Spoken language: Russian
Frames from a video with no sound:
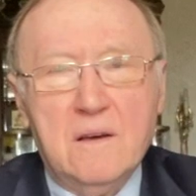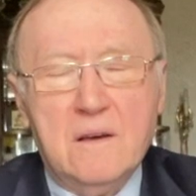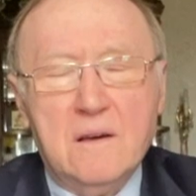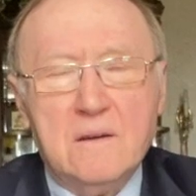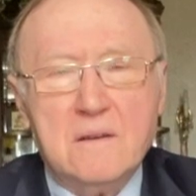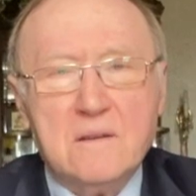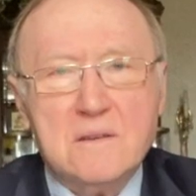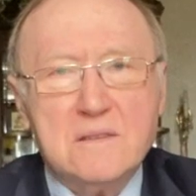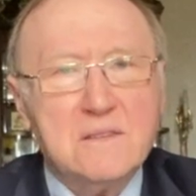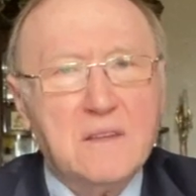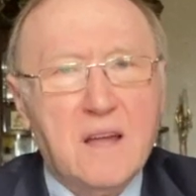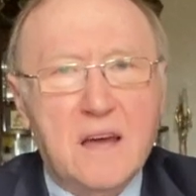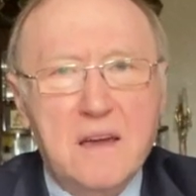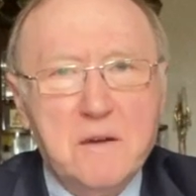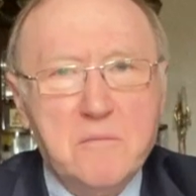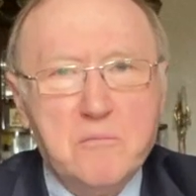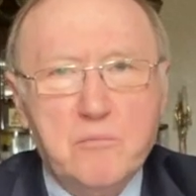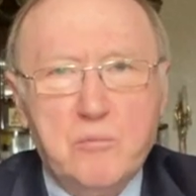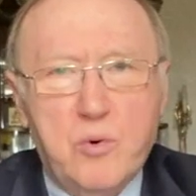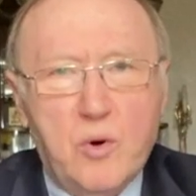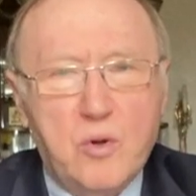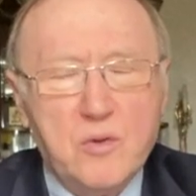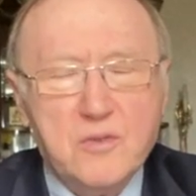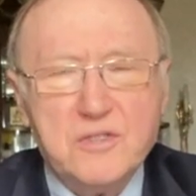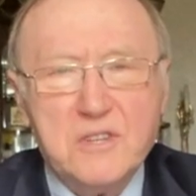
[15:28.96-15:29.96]
Стоим
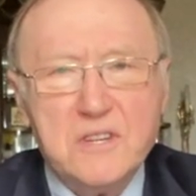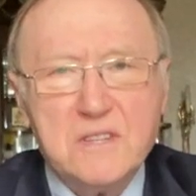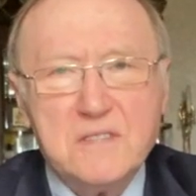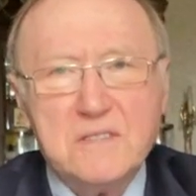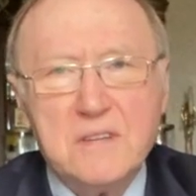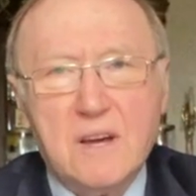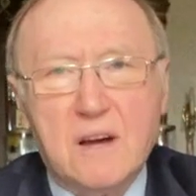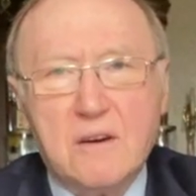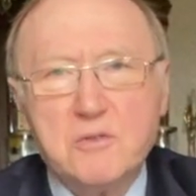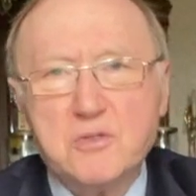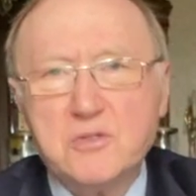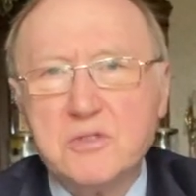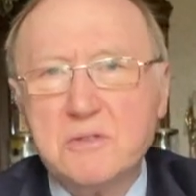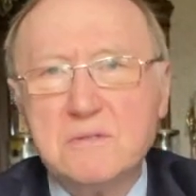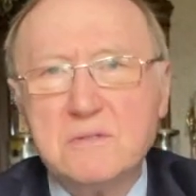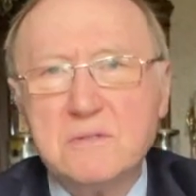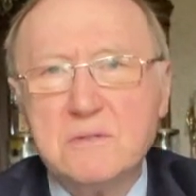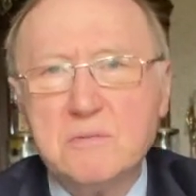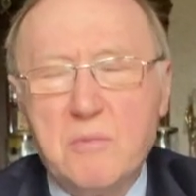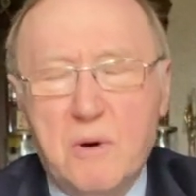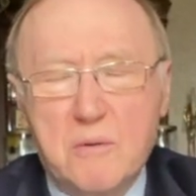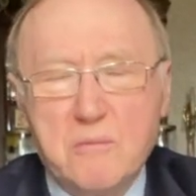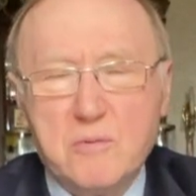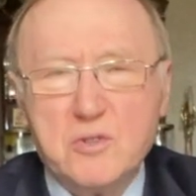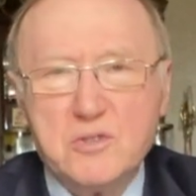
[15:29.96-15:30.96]
полчаса, уже с
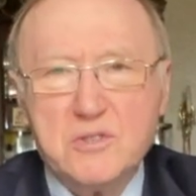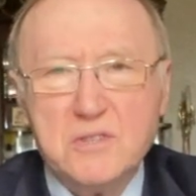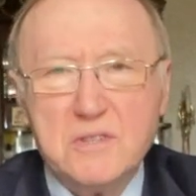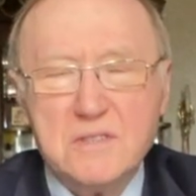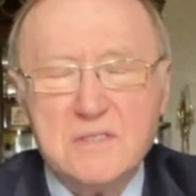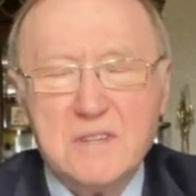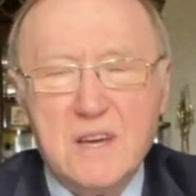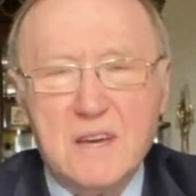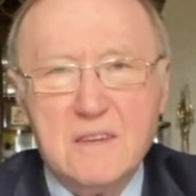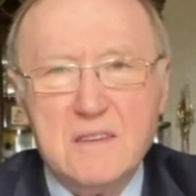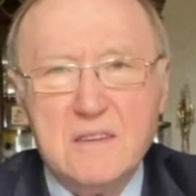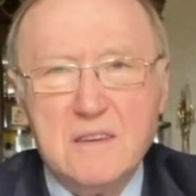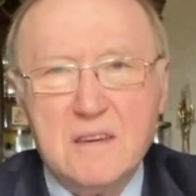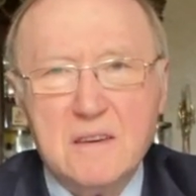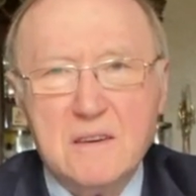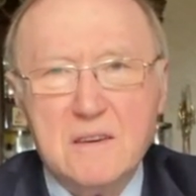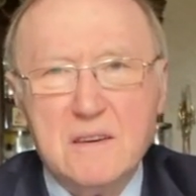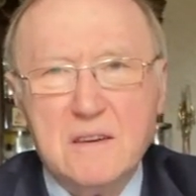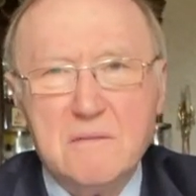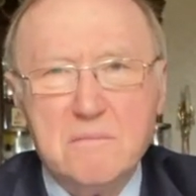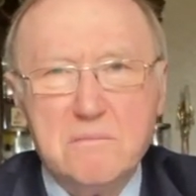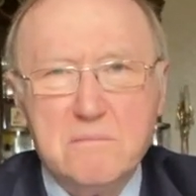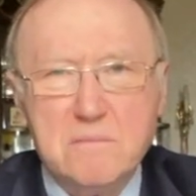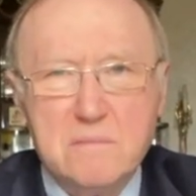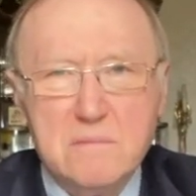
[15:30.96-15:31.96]
ума можно сойти, и
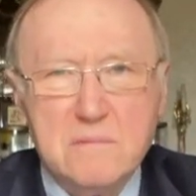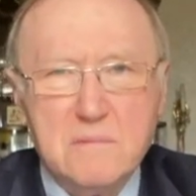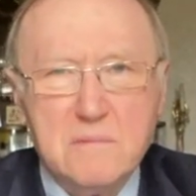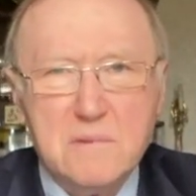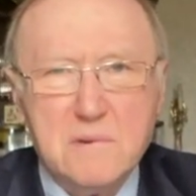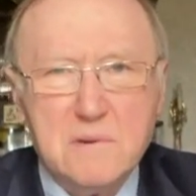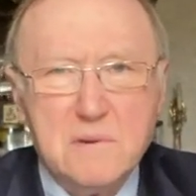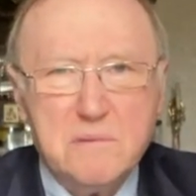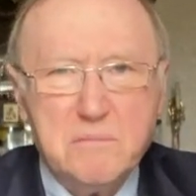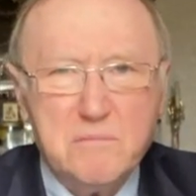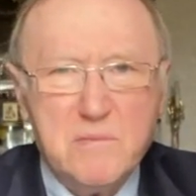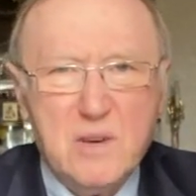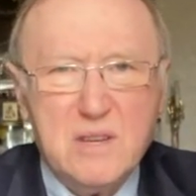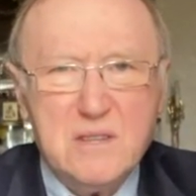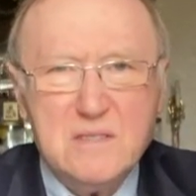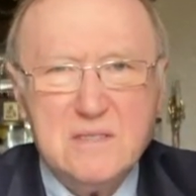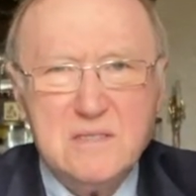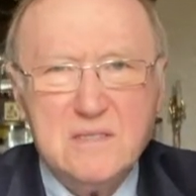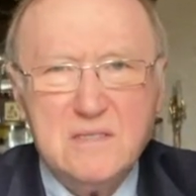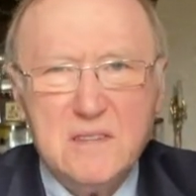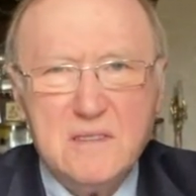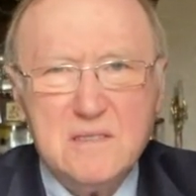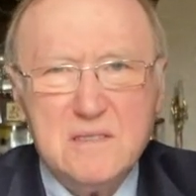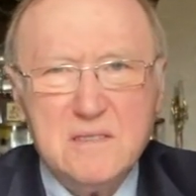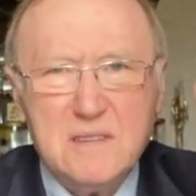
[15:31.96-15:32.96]
э,
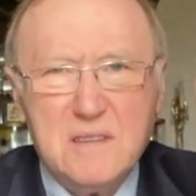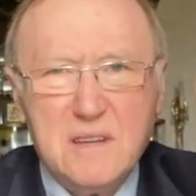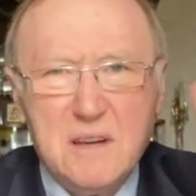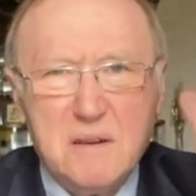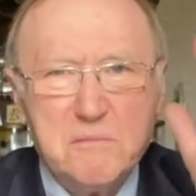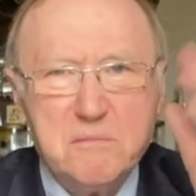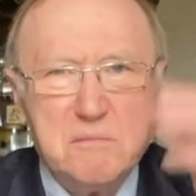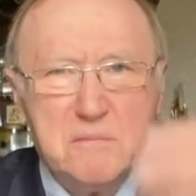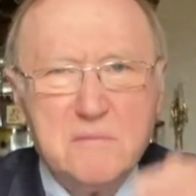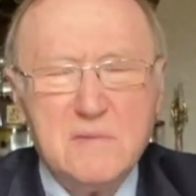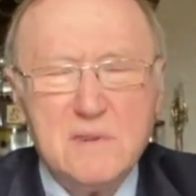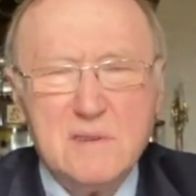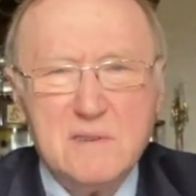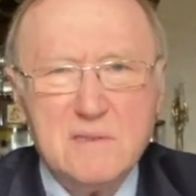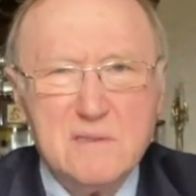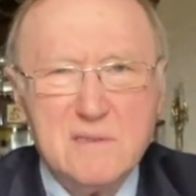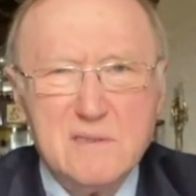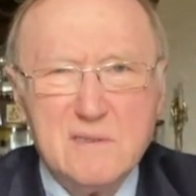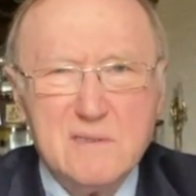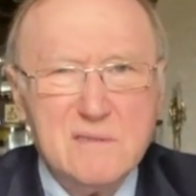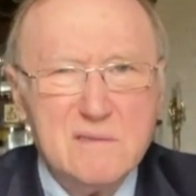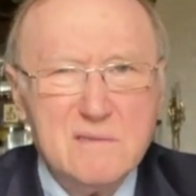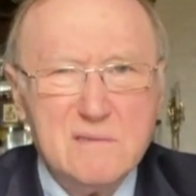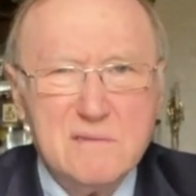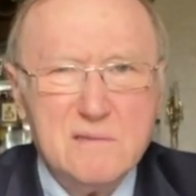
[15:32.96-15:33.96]
бензин там,
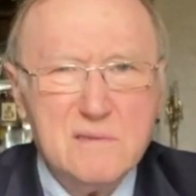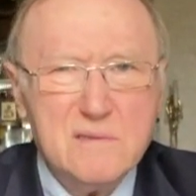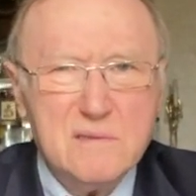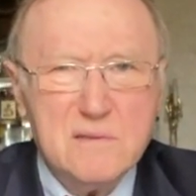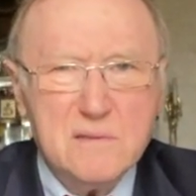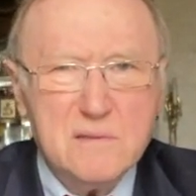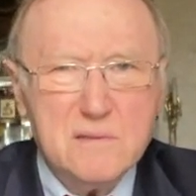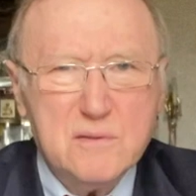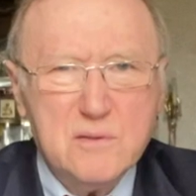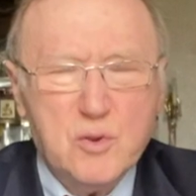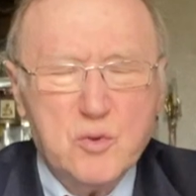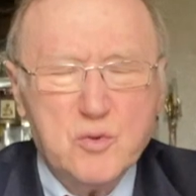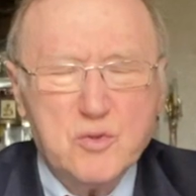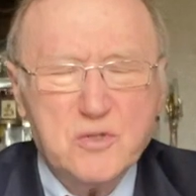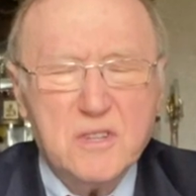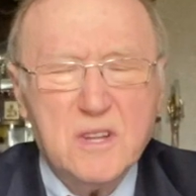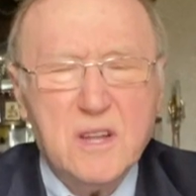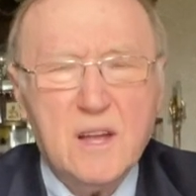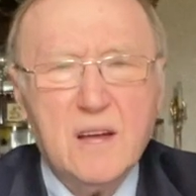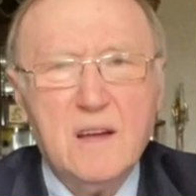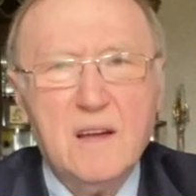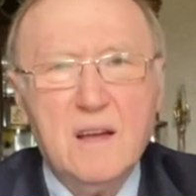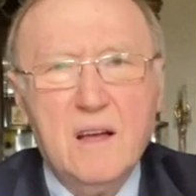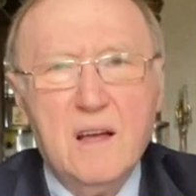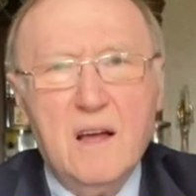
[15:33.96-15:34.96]
э,
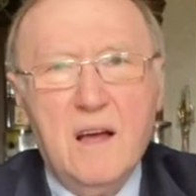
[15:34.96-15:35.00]
душно,